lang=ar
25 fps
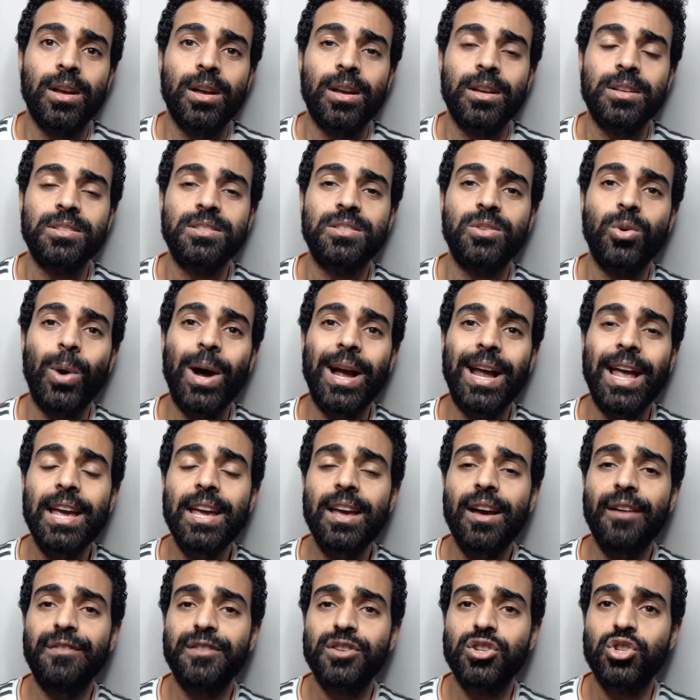
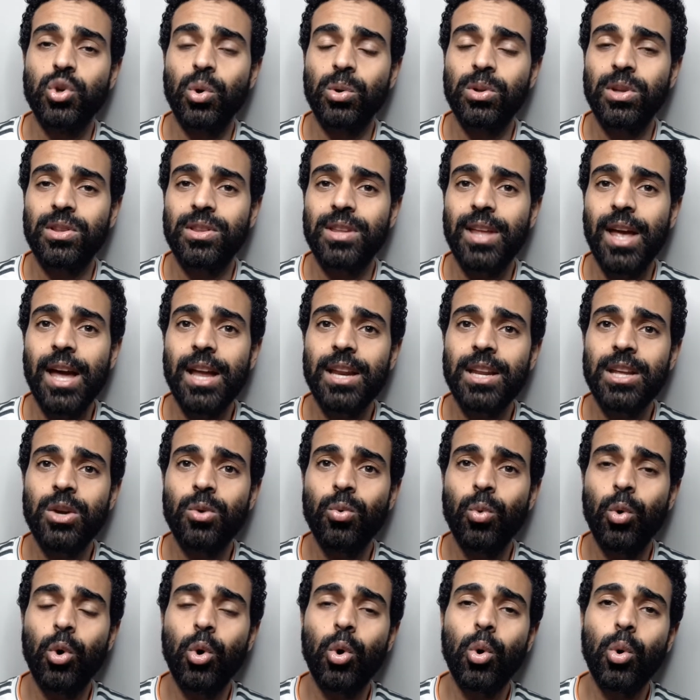ازدواجيه في الشوط الثاني
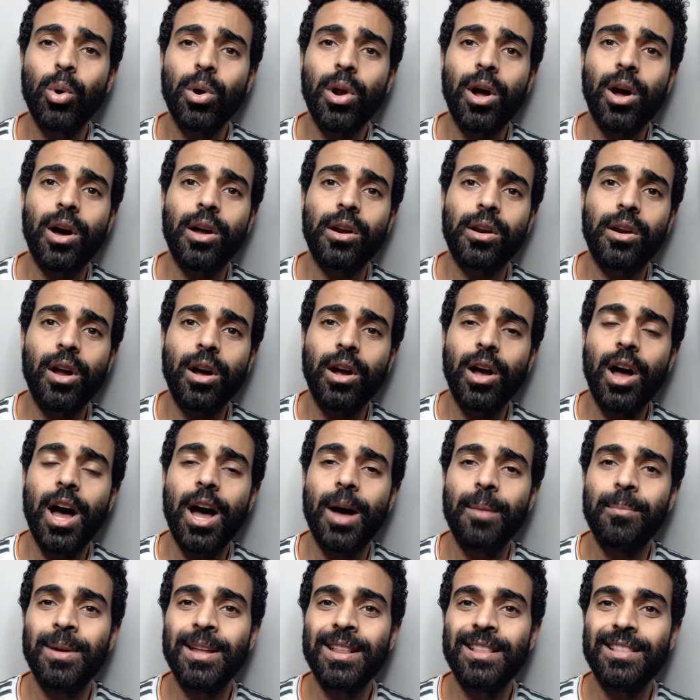وكوره
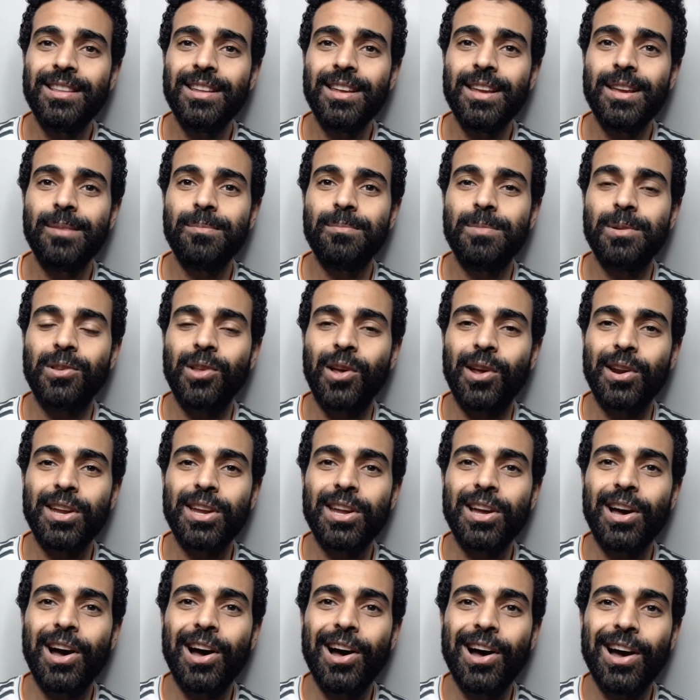خرجها مندي
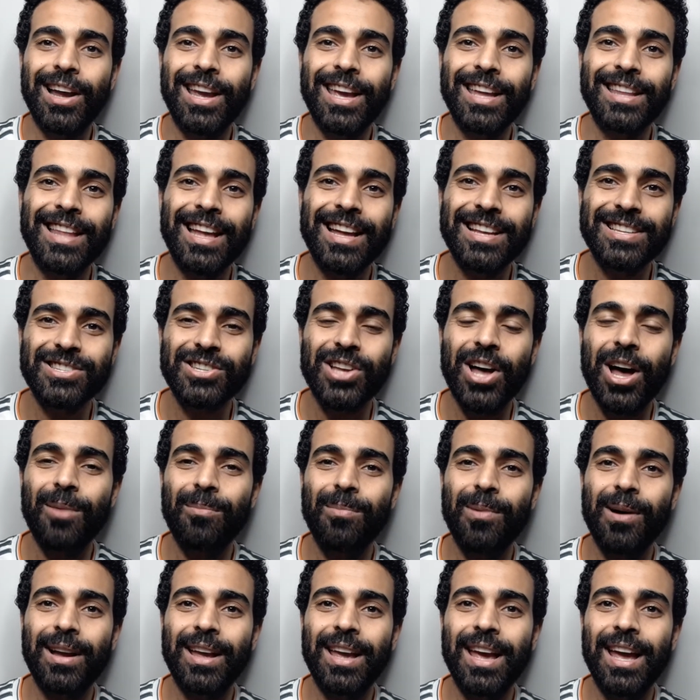بطريقه كده
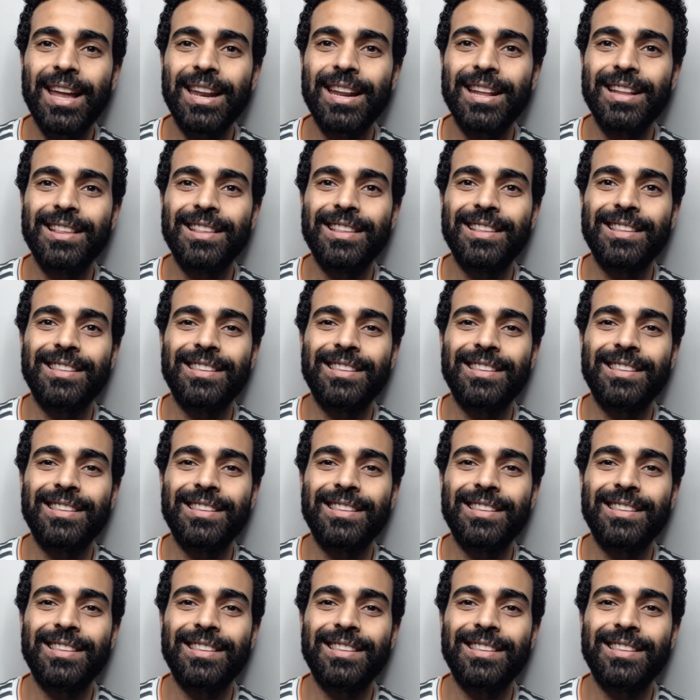صعبه كانت